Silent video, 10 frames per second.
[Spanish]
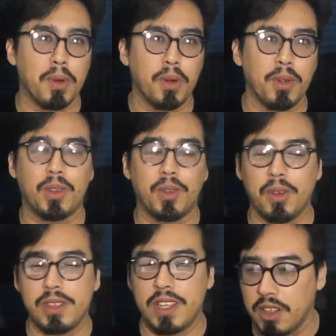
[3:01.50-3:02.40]
Estuve
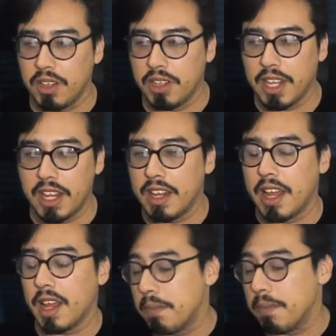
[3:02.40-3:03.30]
siguiéndolo, ya le di like a
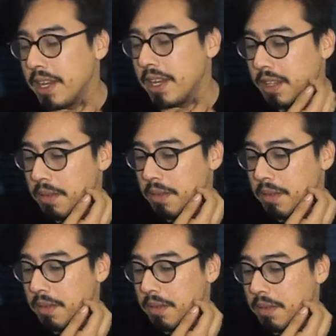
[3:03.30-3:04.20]
la página también.
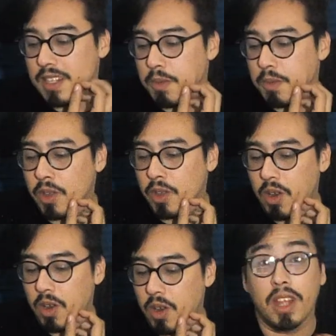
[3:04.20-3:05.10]
Gracias por
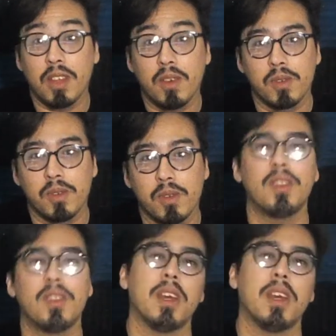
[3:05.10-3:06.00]
ayudarnos con la difusión
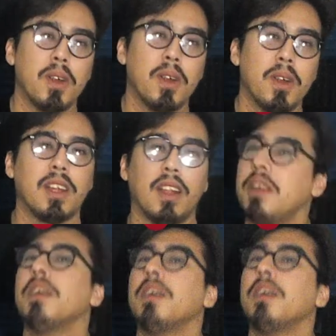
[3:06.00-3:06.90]
y espero que estén ahí
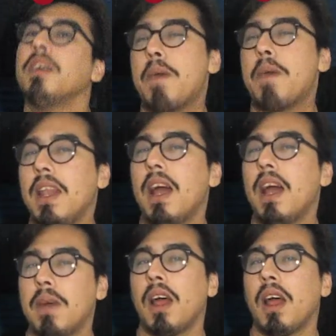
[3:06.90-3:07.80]
más páginas
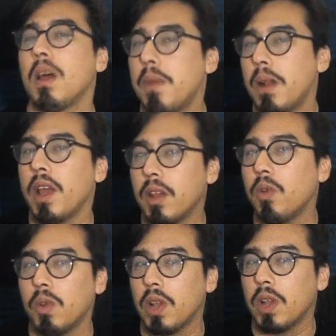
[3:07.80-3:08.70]
hermanas de Paraguay que nos
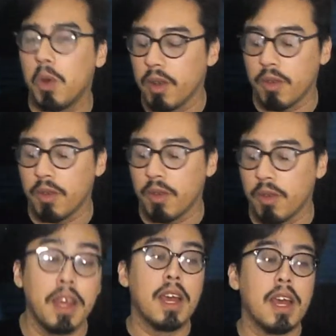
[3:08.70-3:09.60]
unamos por el wrestling.
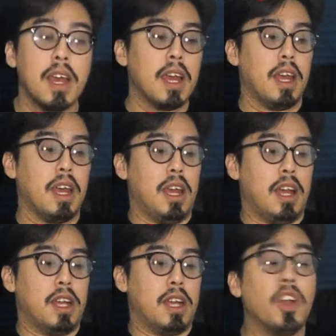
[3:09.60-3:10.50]

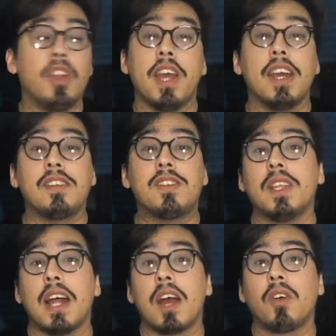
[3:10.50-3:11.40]
Johnny Ace se
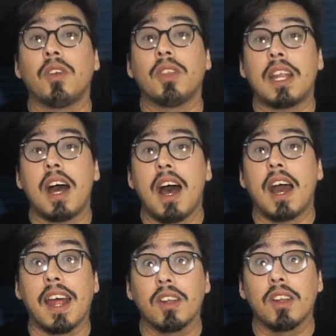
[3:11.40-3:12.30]
enfrentará contra
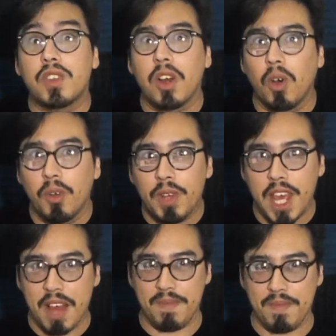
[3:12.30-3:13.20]
Carlos Segovia
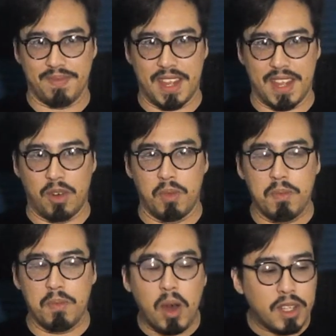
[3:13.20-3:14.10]
en un bout
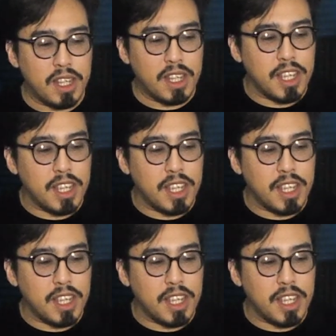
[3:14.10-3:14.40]
y